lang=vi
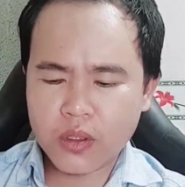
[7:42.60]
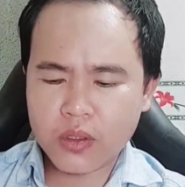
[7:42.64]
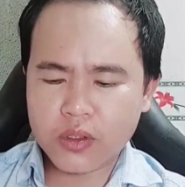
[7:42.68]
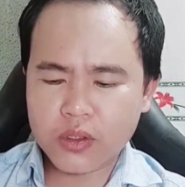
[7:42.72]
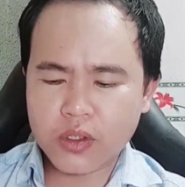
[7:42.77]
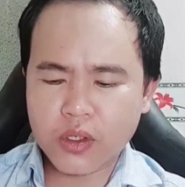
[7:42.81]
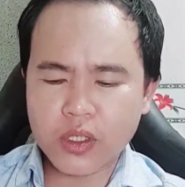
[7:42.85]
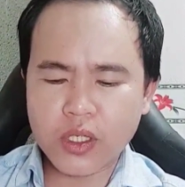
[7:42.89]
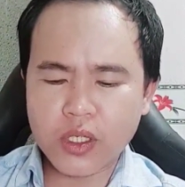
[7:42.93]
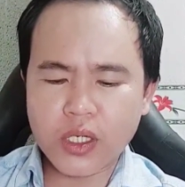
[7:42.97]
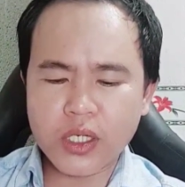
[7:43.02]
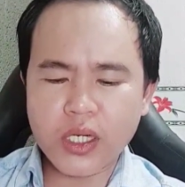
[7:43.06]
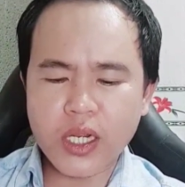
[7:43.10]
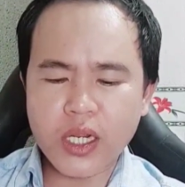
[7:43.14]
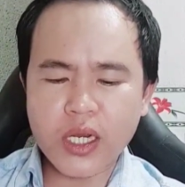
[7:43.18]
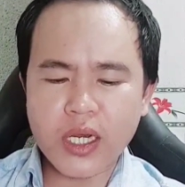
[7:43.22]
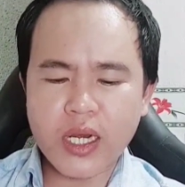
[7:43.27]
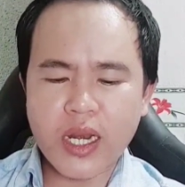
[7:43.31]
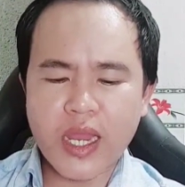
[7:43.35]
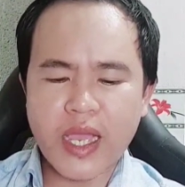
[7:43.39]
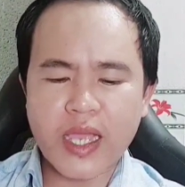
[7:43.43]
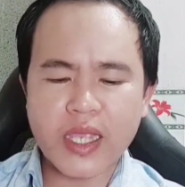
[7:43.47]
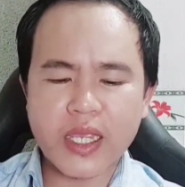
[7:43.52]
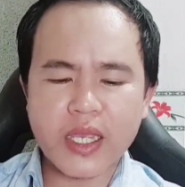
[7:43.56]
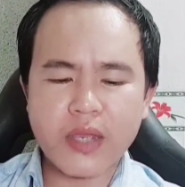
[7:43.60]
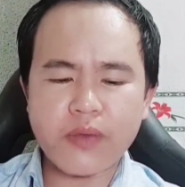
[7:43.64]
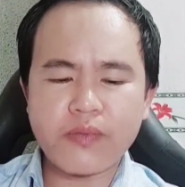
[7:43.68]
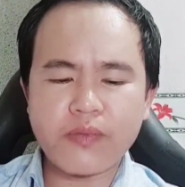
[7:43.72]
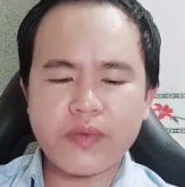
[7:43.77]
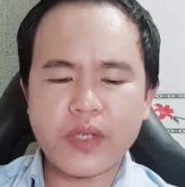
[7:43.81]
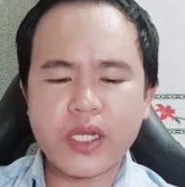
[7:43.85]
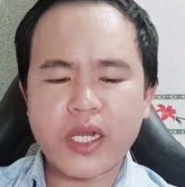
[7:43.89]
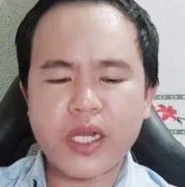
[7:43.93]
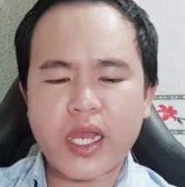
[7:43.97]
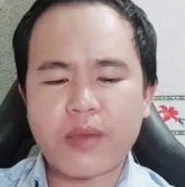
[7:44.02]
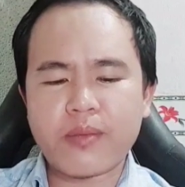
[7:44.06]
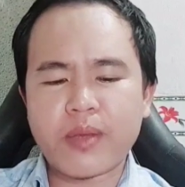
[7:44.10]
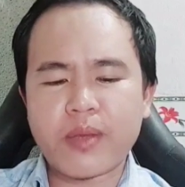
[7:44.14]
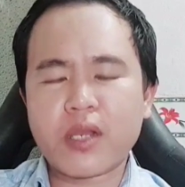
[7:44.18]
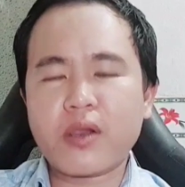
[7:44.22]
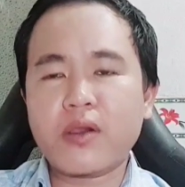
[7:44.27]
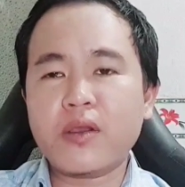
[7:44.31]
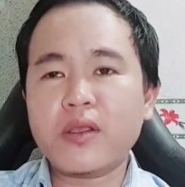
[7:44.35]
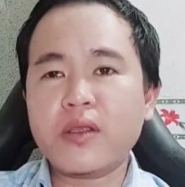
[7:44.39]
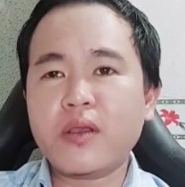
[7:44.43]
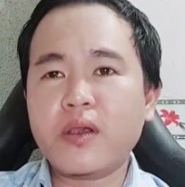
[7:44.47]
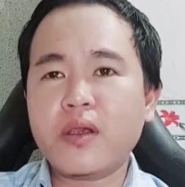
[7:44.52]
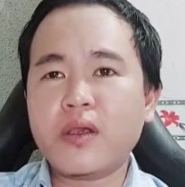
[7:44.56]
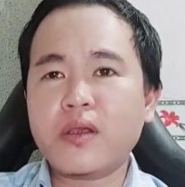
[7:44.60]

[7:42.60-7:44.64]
cho nên á, là các vị nào mà có